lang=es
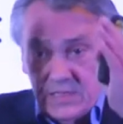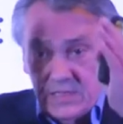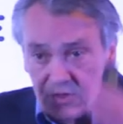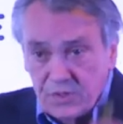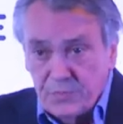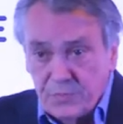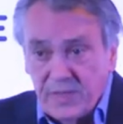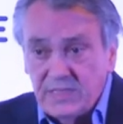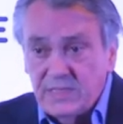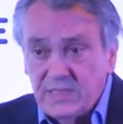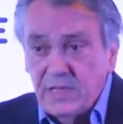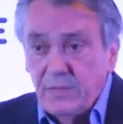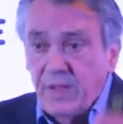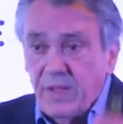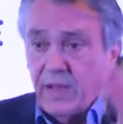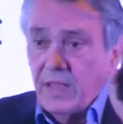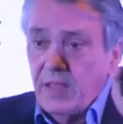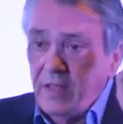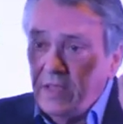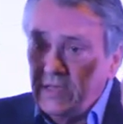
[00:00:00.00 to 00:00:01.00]
los países
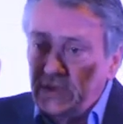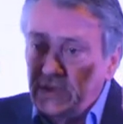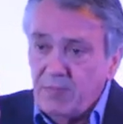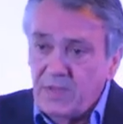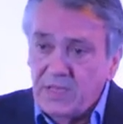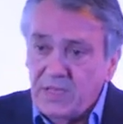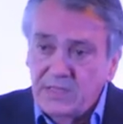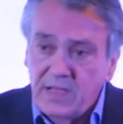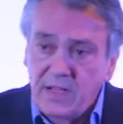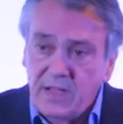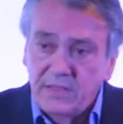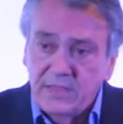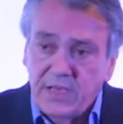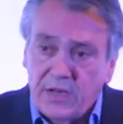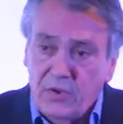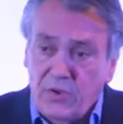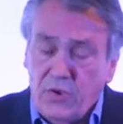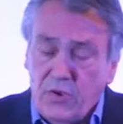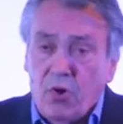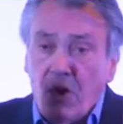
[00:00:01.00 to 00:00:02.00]
emergentes en vías de
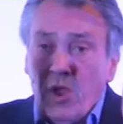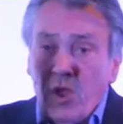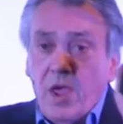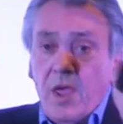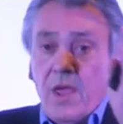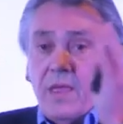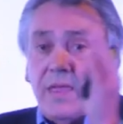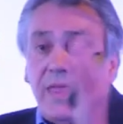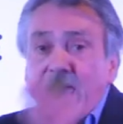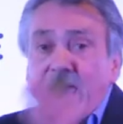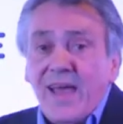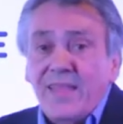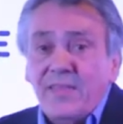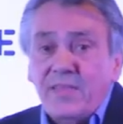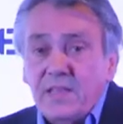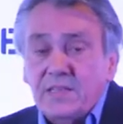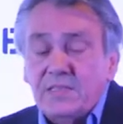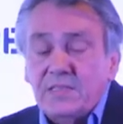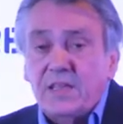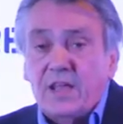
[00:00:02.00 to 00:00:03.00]
desarrollo, que
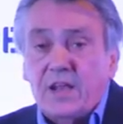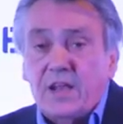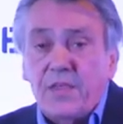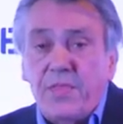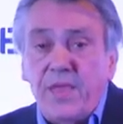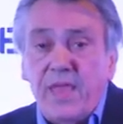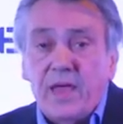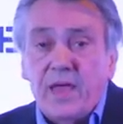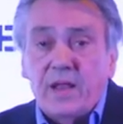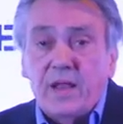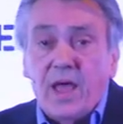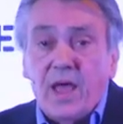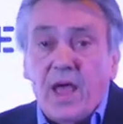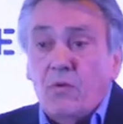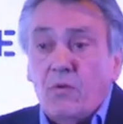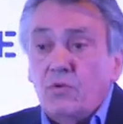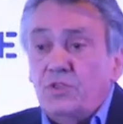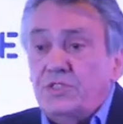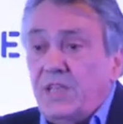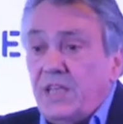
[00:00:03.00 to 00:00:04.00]
antes crecían a un
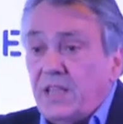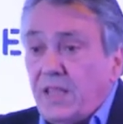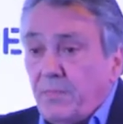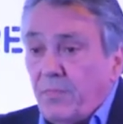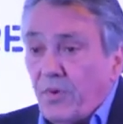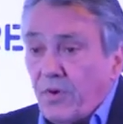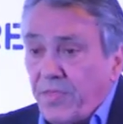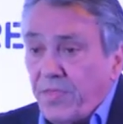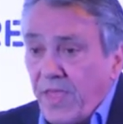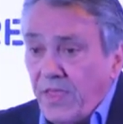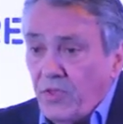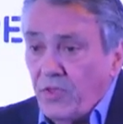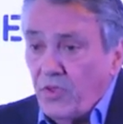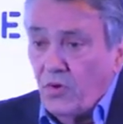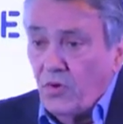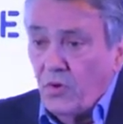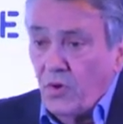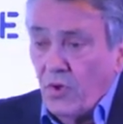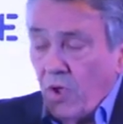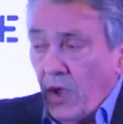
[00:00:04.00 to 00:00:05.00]
7%,
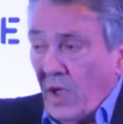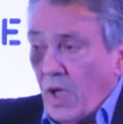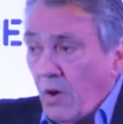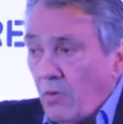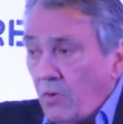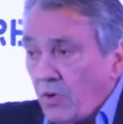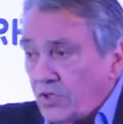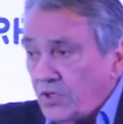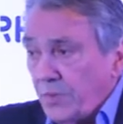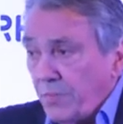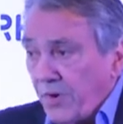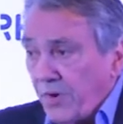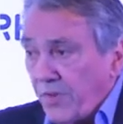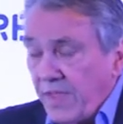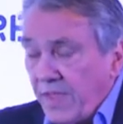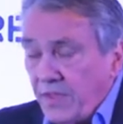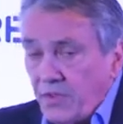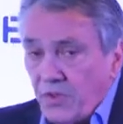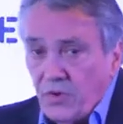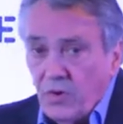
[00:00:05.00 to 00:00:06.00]
a un
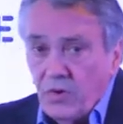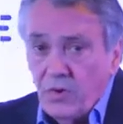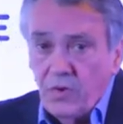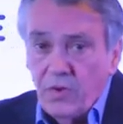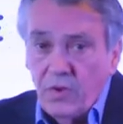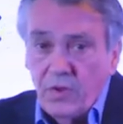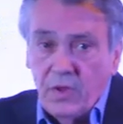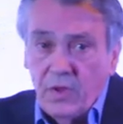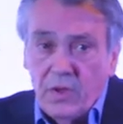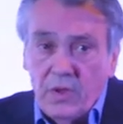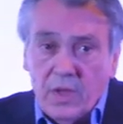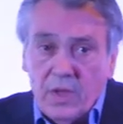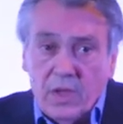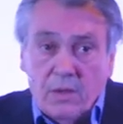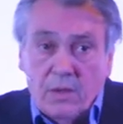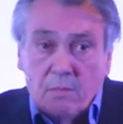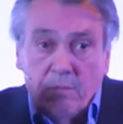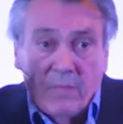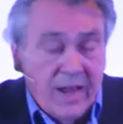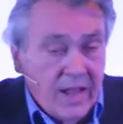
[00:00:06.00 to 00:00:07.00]
8%,
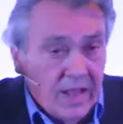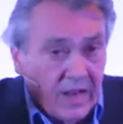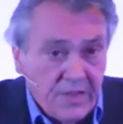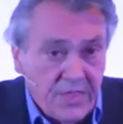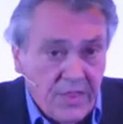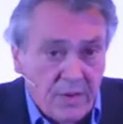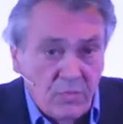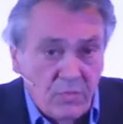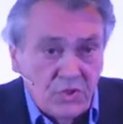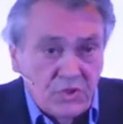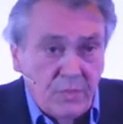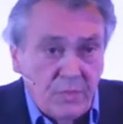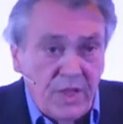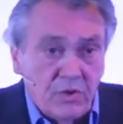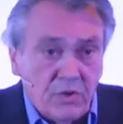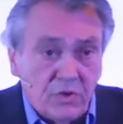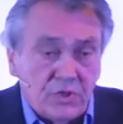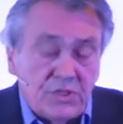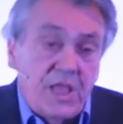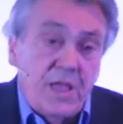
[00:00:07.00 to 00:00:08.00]
van a crecer mucho
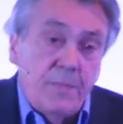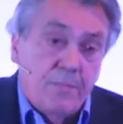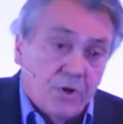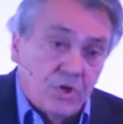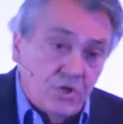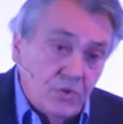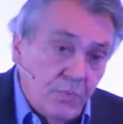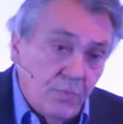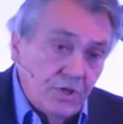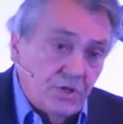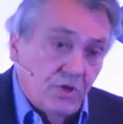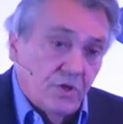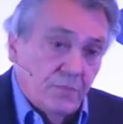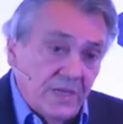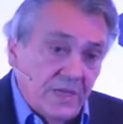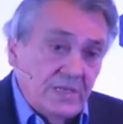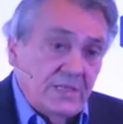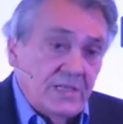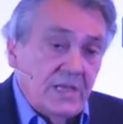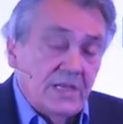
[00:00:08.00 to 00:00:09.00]
menos y, por supuesto, los
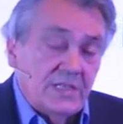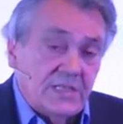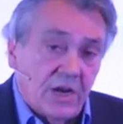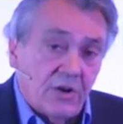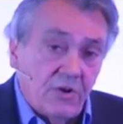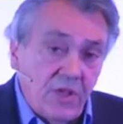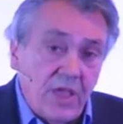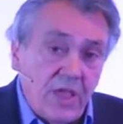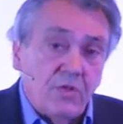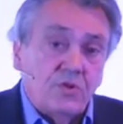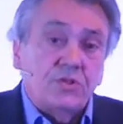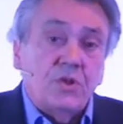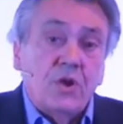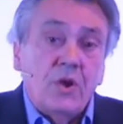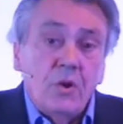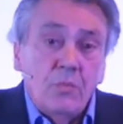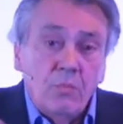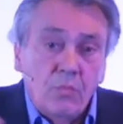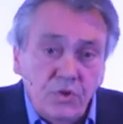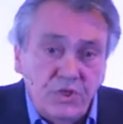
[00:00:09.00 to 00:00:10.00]
países desarrollados
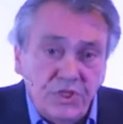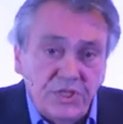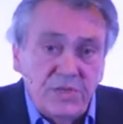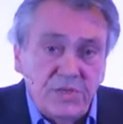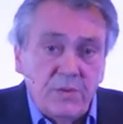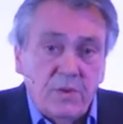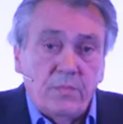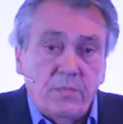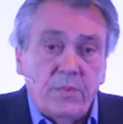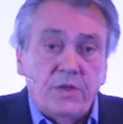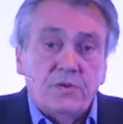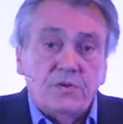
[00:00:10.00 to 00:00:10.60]
muchísimo menos.